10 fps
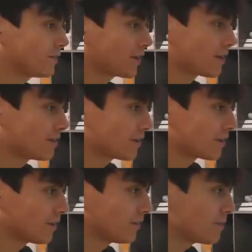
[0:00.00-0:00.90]
w takiej
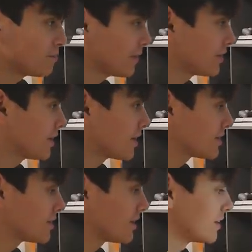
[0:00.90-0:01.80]
seksownej
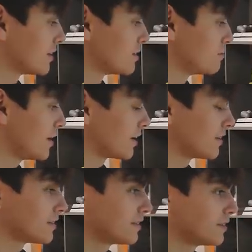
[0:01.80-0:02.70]
panterce.
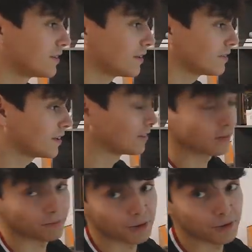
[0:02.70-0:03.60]
Piękne zdjęcie, jedno
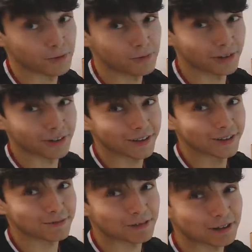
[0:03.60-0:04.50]
z moich ulubionych,
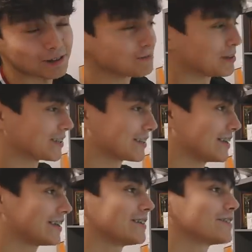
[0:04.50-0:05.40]
jeden z moich ulubionych
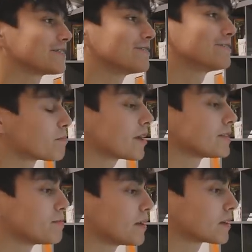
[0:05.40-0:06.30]
teledysków.
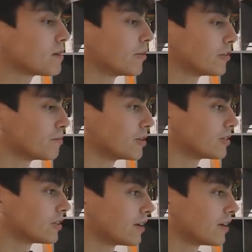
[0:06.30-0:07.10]
Praca Patka musi być.